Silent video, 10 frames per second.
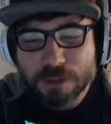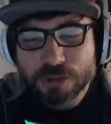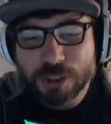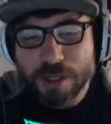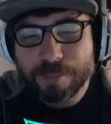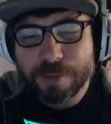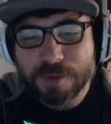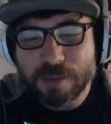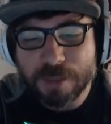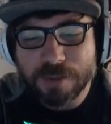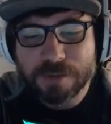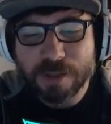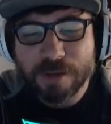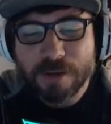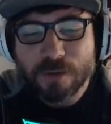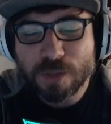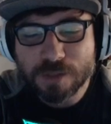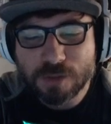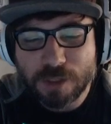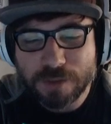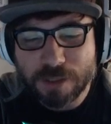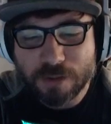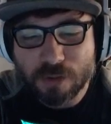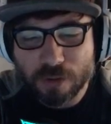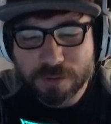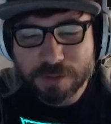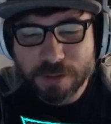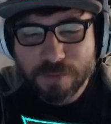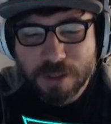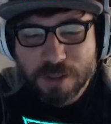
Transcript: c'è praticamente una zona di raccolta